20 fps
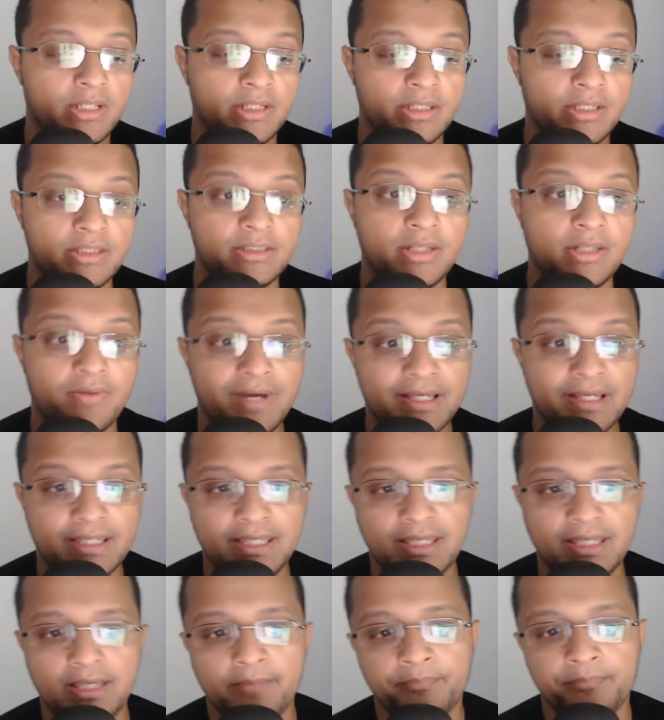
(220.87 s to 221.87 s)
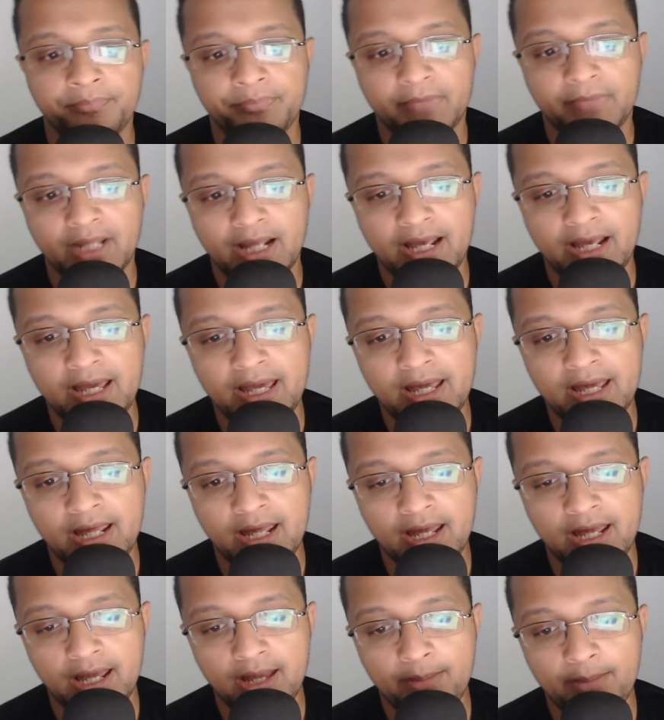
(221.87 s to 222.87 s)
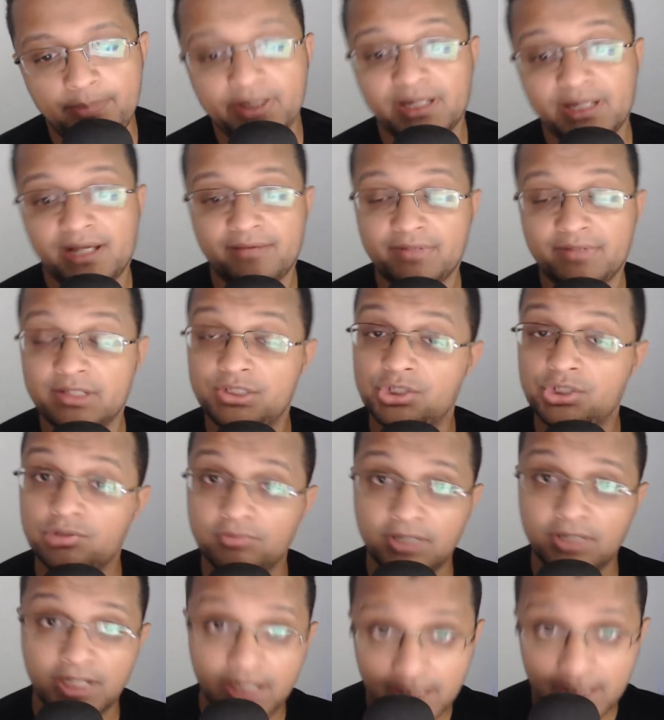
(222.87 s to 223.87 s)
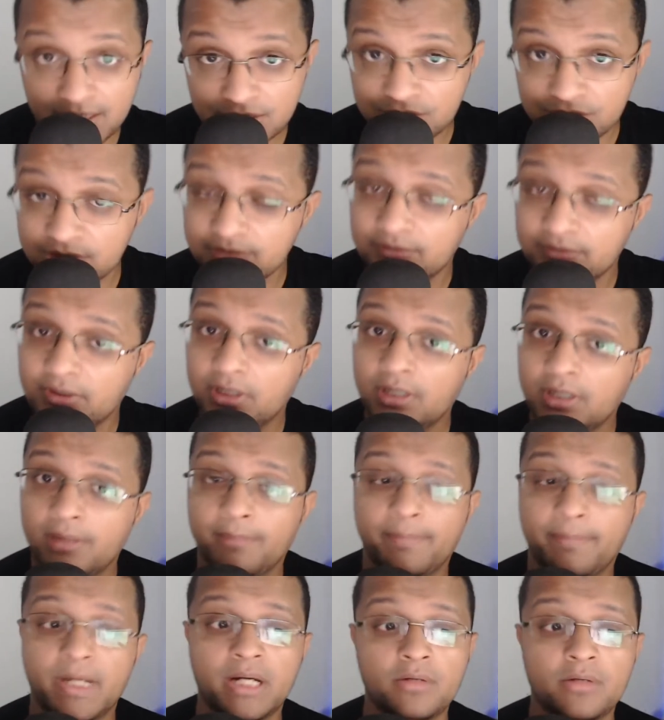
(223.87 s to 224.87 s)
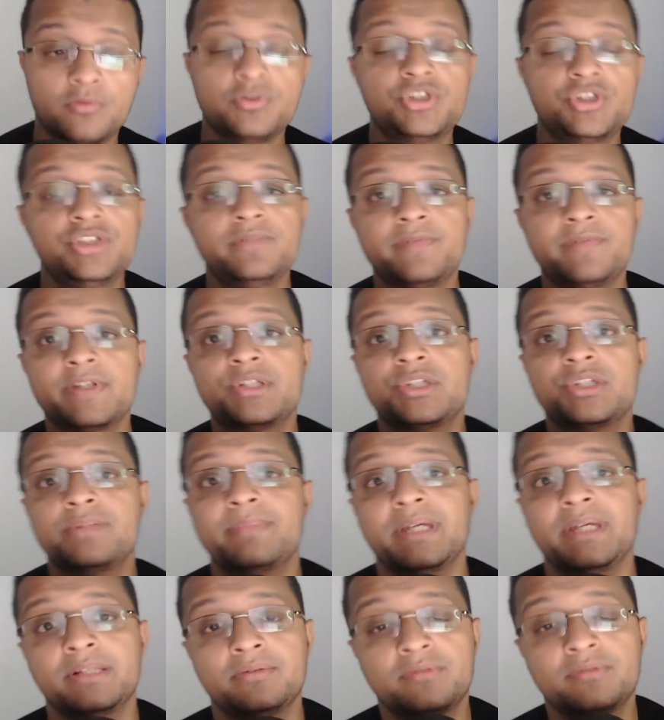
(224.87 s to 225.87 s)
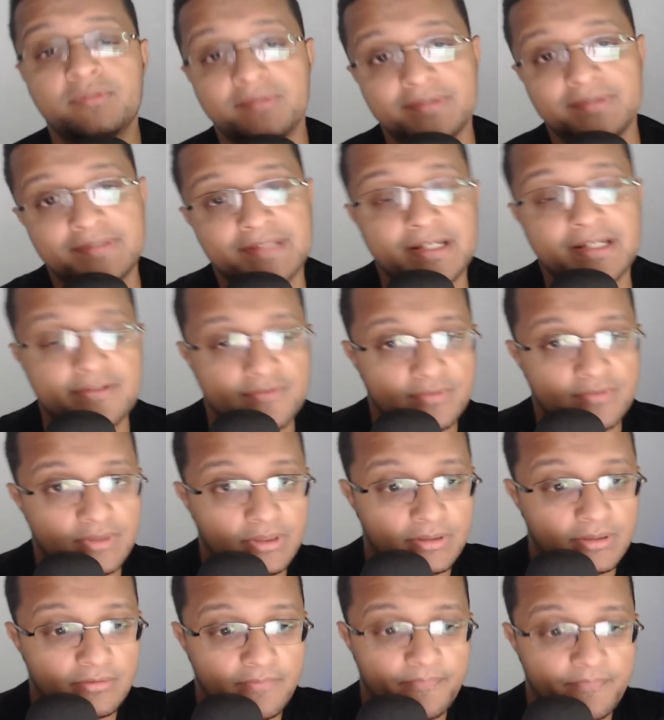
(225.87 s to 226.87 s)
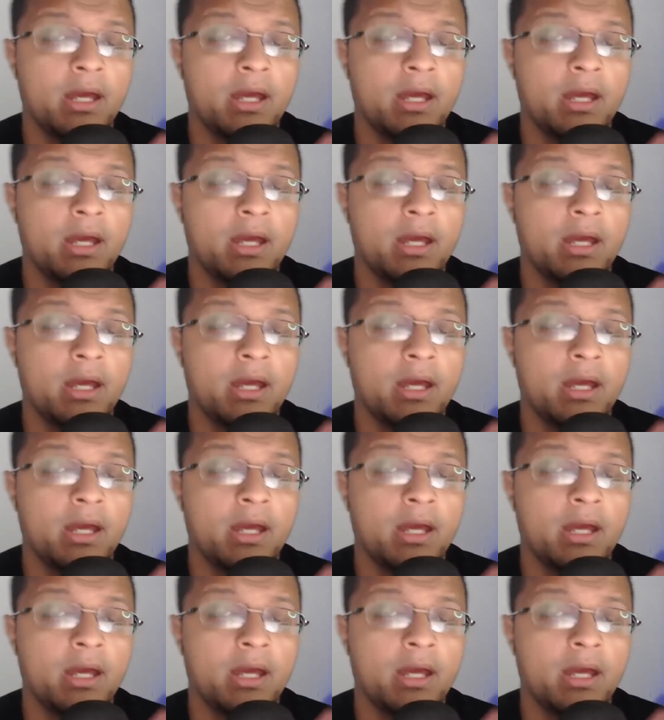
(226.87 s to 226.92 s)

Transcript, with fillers: Então, aqui, é, palavras de um grande banco de investimento dos Estados Unidos.